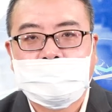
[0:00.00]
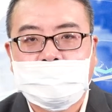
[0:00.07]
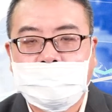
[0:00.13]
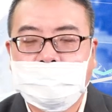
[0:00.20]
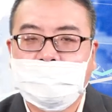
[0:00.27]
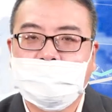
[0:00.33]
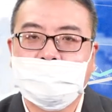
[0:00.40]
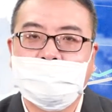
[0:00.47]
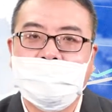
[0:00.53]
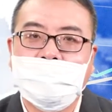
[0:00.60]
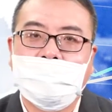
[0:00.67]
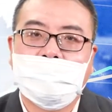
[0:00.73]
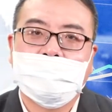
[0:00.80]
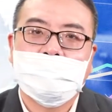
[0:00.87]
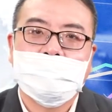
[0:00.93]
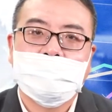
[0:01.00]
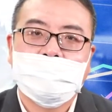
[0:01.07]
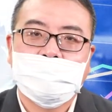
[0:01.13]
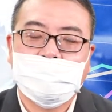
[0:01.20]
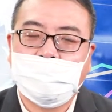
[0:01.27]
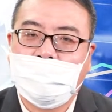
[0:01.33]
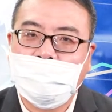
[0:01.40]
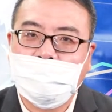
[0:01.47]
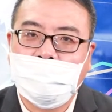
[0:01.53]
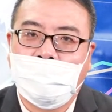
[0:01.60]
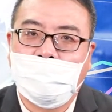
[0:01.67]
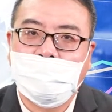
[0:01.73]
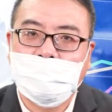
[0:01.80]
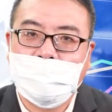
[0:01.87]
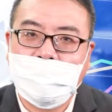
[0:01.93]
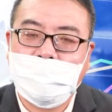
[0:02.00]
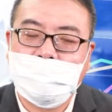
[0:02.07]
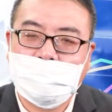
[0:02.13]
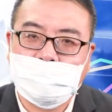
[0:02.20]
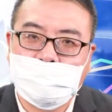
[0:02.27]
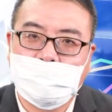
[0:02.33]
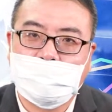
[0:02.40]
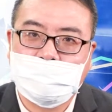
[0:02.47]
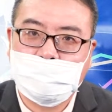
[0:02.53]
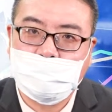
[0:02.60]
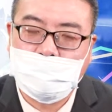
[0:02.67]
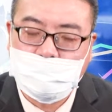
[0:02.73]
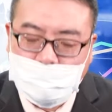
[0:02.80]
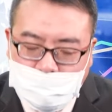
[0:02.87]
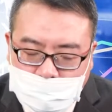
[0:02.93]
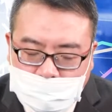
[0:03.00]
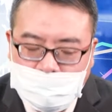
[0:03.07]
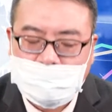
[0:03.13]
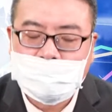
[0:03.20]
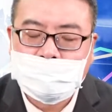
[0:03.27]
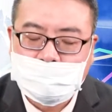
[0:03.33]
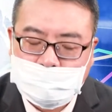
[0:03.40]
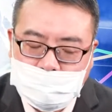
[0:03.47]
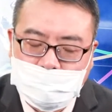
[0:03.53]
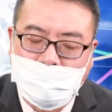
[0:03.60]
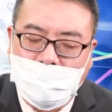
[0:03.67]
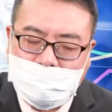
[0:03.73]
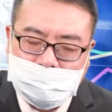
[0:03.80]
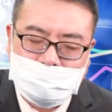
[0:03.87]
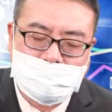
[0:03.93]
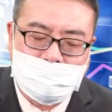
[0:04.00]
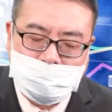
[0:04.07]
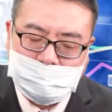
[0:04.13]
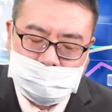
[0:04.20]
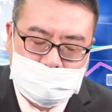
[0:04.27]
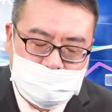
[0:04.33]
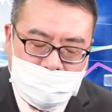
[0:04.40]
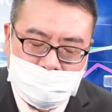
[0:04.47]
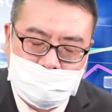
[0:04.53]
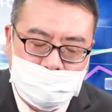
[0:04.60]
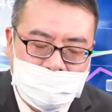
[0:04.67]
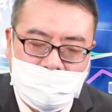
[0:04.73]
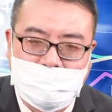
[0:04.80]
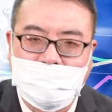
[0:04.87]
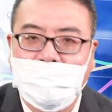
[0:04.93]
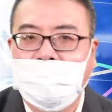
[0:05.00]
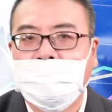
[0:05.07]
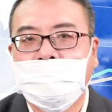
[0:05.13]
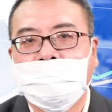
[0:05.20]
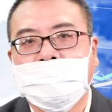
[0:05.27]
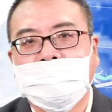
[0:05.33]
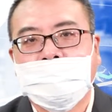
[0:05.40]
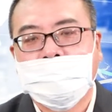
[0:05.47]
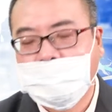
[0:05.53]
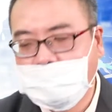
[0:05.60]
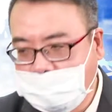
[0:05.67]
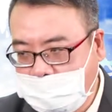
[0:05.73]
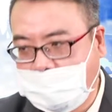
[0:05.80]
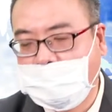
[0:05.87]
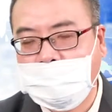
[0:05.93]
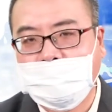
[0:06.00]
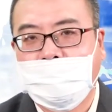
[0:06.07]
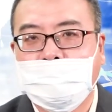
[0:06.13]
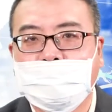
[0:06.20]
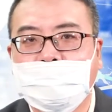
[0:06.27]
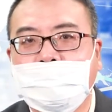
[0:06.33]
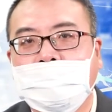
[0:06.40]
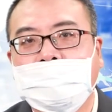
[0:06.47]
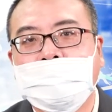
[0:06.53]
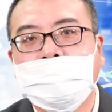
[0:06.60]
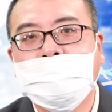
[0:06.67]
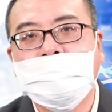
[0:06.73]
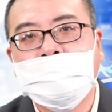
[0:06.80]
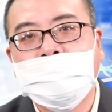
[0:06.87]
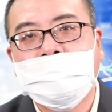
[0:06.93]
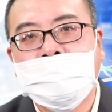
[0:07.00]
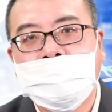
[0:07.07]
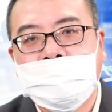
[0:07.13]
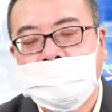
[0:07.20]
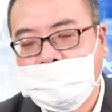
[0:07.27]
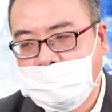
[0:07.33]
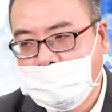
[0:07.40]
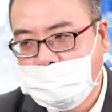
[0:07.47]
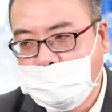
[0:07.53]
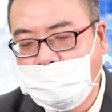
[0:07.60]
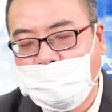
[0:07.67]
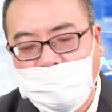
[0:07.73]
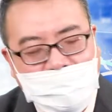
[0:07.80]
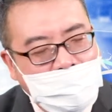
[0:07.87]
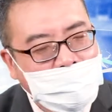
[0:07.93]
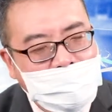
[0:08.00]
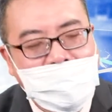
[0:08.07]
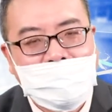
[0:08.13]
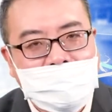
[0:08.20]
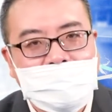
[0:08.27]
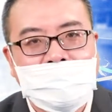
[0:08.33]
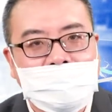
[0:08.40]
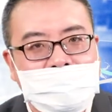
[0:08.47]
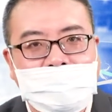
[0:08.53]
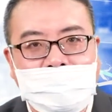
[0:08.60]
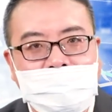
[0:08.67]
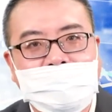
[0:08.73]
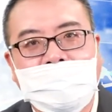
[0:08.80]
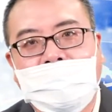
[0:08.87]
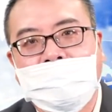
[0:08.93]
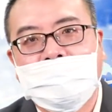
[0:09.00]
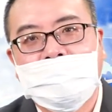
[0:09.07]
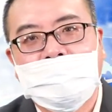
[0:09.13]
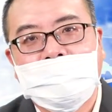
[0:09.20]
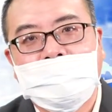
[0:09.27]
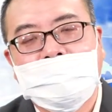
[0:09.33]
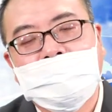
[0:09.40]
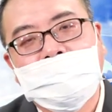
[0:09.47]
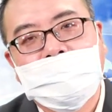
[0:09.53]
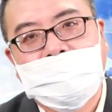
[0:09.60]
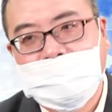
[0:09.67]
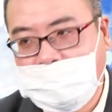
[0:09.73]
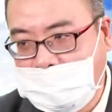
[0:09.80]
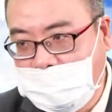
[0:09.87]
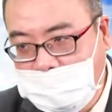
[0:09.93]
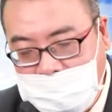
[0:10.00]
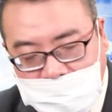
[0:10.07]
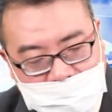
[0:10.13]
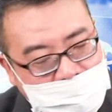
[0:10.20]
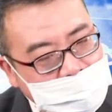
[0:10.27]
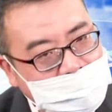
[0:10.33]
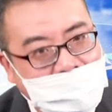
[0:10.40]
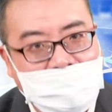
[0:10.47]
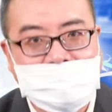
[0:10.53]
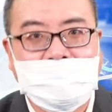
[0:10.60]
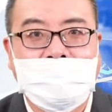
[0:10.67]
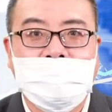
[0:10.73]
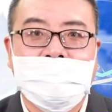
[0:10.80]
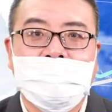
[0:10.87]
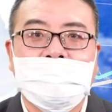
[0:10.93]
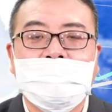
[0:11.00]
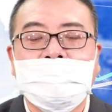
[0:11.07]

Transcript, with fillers: 各位老师朋友，穿红衣做绝运卖的漂不漂亮？请你告诉我，我要让你很精彩。今天又大涨，